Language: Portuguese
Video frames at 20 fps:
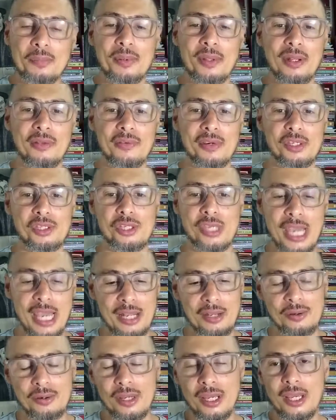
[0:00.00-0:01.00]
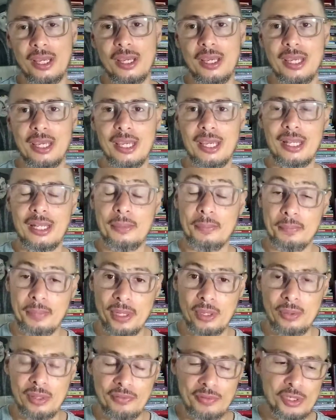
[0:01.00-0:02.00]
pelo Evangelho, ele
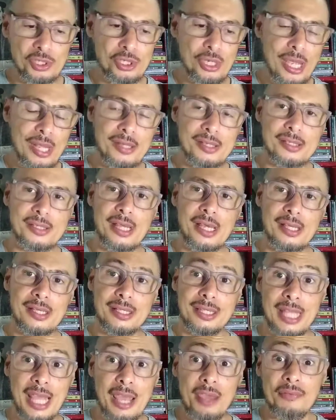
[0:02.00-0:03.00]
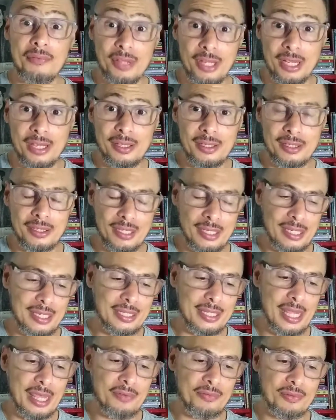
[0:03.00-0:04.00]
pelo Evangelho está, deve, né?
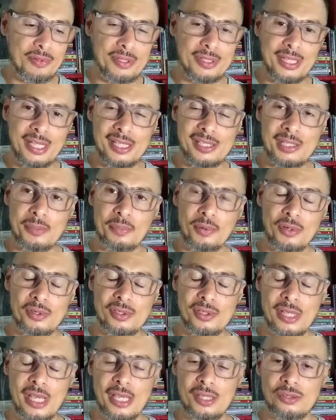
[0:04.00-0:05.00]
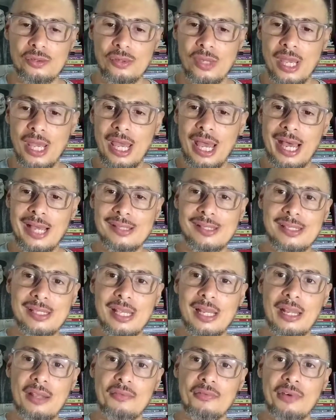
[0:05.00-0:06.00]
Ele deve ter esse processo a
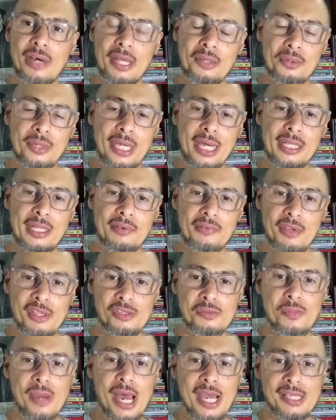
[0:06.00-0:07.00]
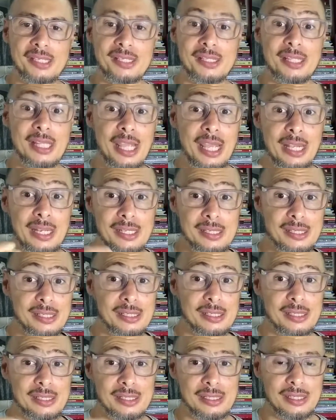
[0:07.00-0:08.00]
ser levado cada vez mais
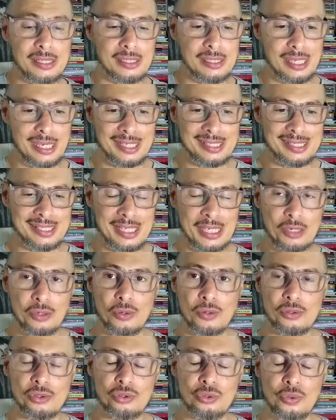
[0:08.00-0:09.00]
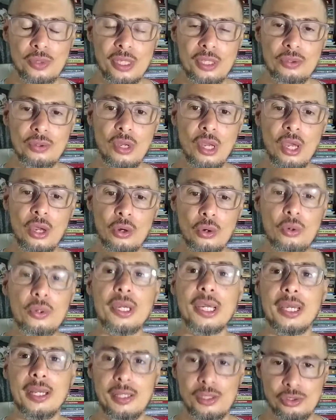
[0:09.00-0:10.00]
neles, a ser construído o
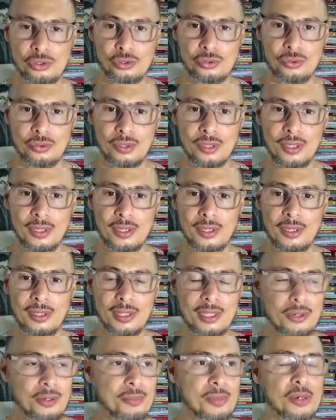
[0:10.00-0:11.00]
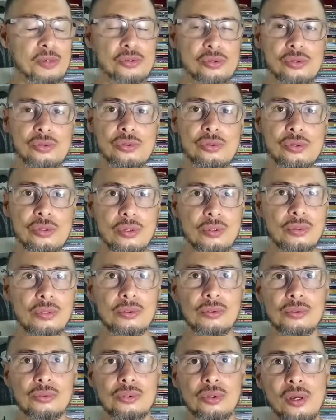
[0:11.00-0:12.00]
Cristo. Então, irmãos,
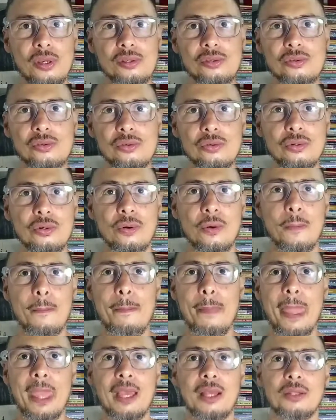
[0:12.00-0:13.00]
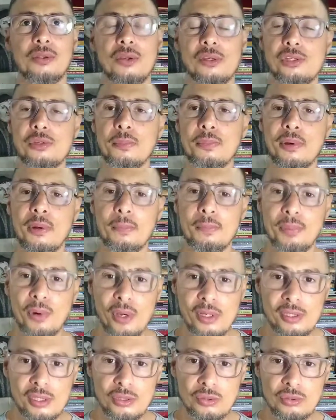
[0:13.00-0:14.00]
o nosso nosso
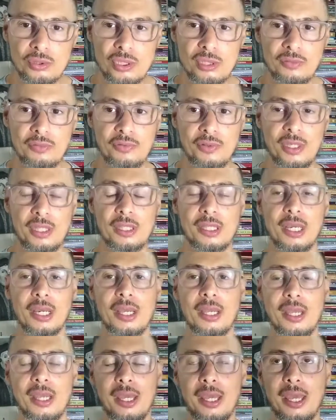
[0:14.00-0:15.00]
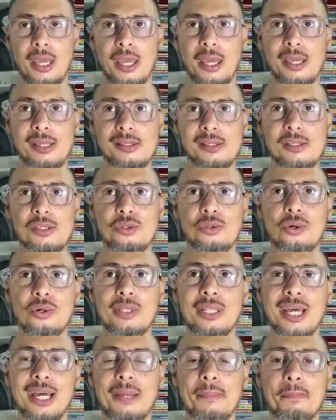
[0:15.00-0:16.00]
propósito de vida é se
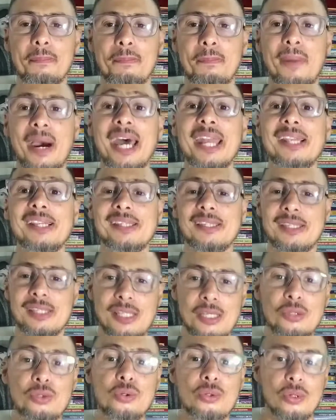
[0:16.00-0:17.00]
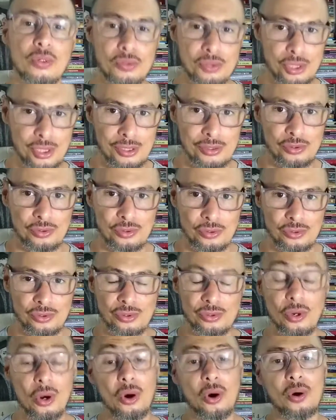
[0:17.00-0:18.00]
tornar parecido com
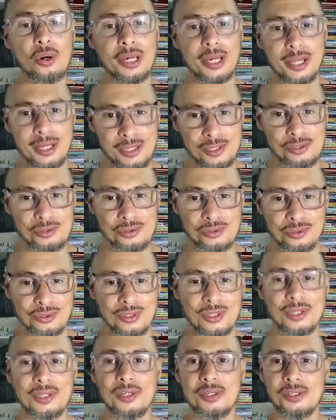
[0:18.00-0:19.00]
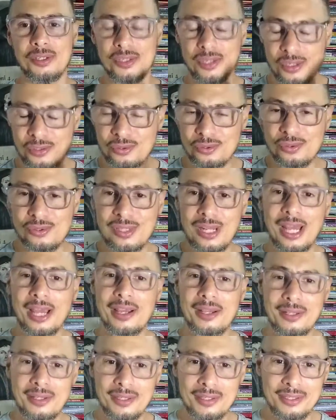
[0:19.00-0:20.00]
Jesus, o Cristo. Jesus
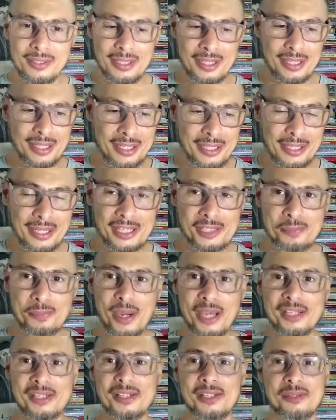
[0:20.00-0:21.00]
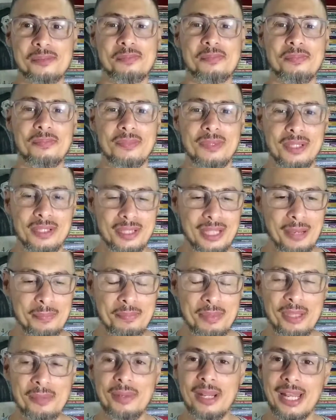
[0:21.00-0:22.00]
lá, né, das páginas da
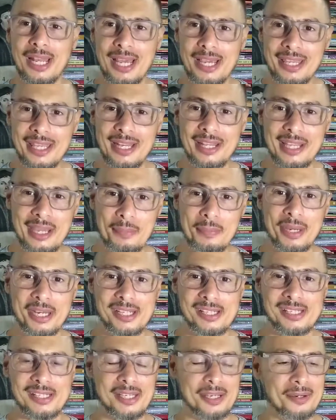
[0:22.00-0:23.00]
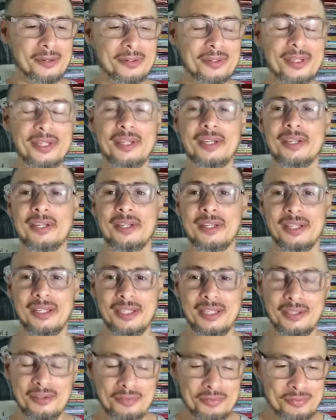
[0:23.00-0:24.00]
Bíblia lá, aquele que apareceu
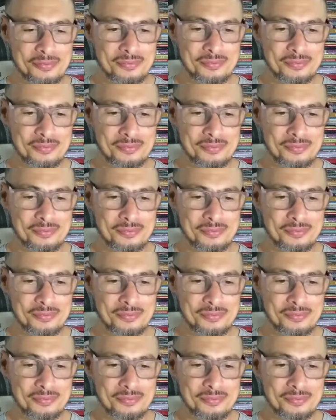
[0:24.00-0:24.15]
e